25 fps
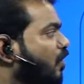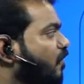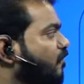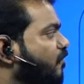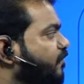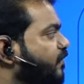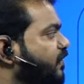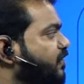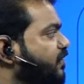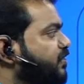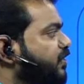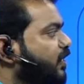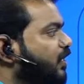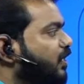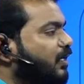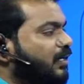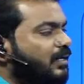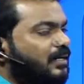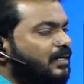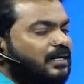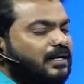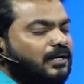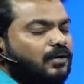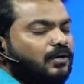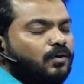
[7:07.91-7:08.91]
அஃபிஷியல்
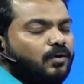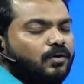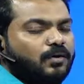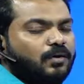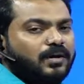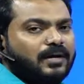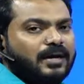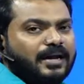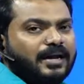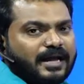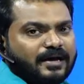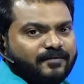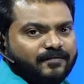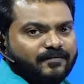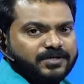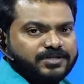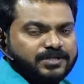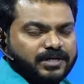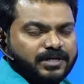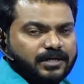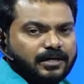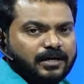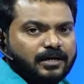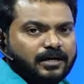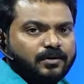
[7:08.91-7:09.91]
இல்லை லோக்கல்
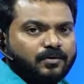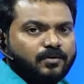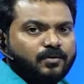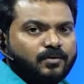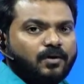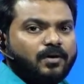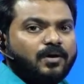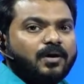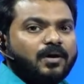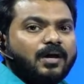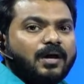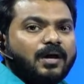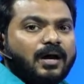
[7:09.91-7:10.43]
லாங்குவேஜ் என்ன இருக்கோ